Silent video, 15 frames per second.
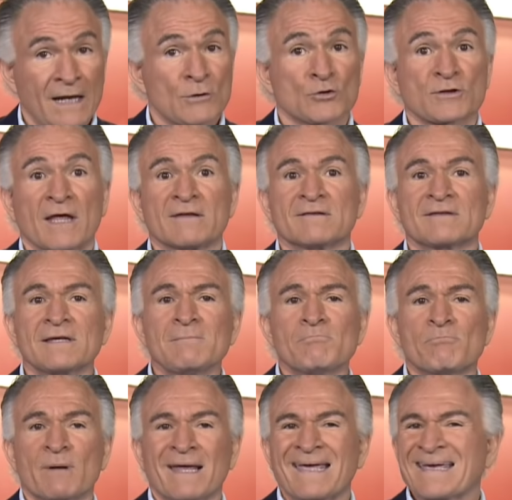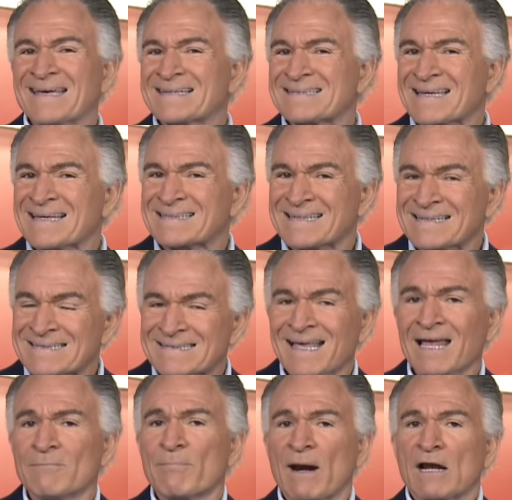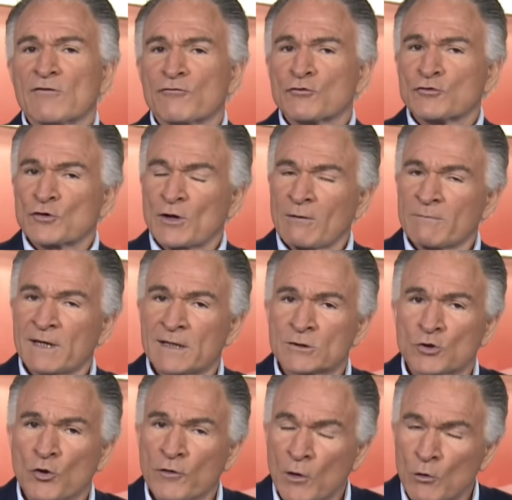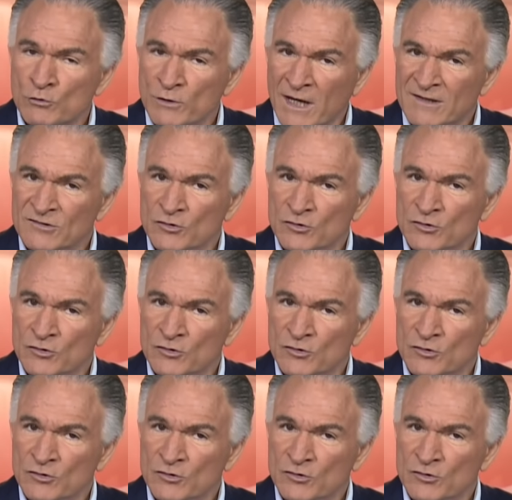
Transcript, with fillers: Algo tan simple es esencial para el funcionamiento de una